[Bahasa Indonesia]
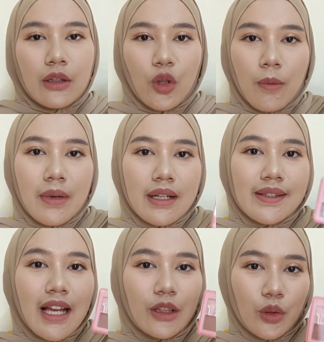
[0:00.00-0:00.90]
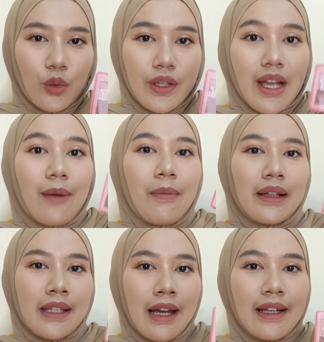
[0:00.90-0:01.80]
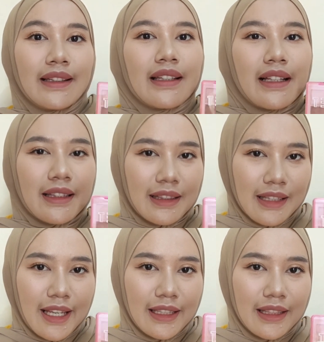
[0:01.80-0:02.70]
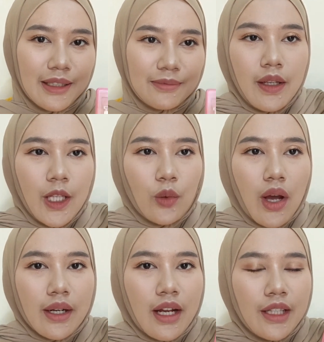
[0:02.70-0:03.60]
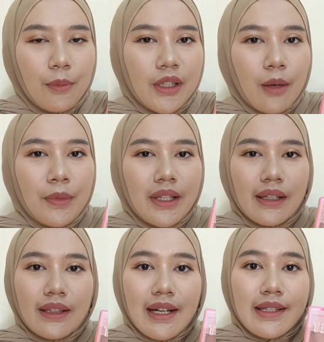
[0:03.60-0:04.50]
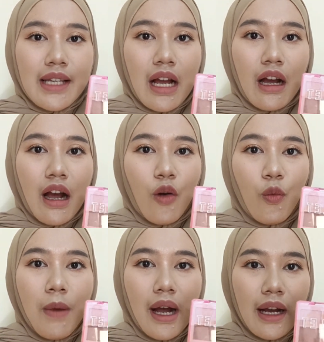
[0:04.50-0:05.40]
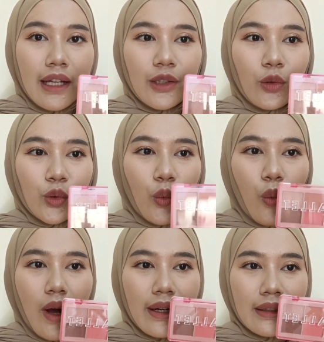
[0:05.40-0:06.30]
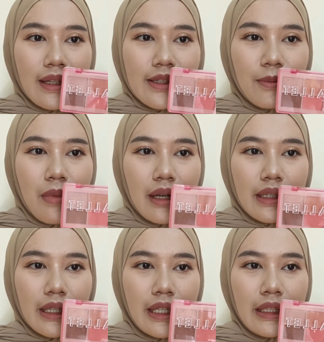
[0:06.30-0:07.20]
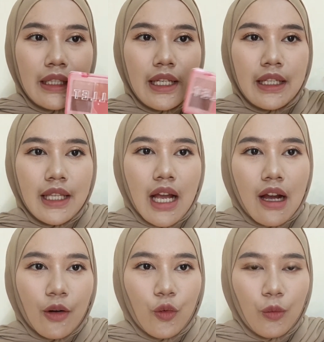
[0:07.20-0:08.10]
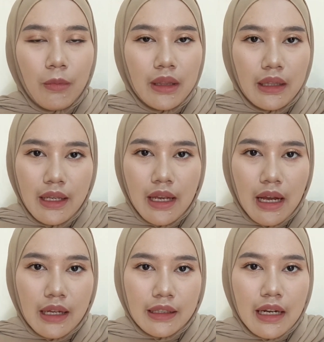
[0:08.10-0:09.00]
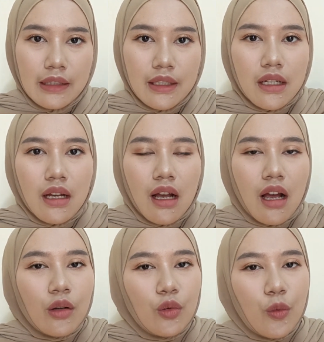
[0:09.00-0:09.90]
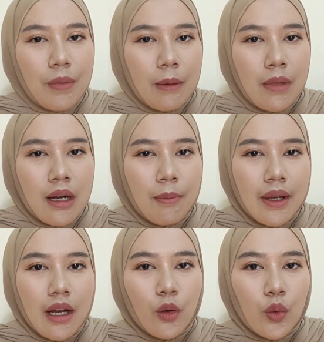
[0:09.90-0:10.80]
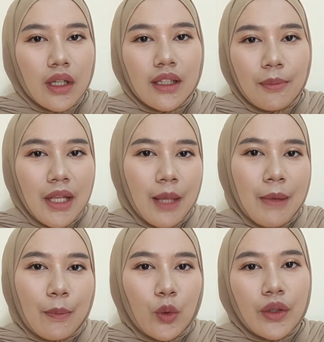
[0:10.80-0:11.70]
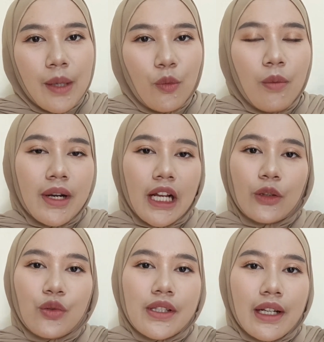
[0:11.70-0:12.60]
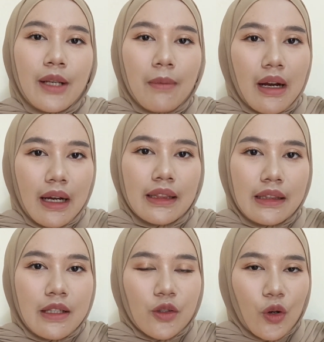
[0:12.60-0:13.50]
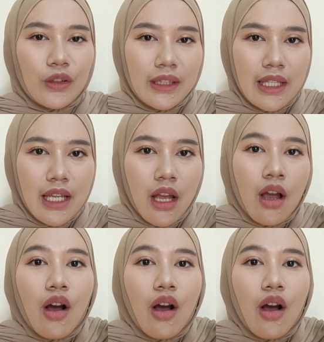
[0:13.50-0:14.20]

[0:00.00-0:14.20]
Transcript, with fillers: Nomor satu yang Mandarin Late. Ini tuh harganya bener-bener terjangkau banget untuk warna sebanyak ini. Ini aku beli harganya, aku lupa berapa ya, kurang lebih 50 ribu. Mereka tuh sering banget diskon di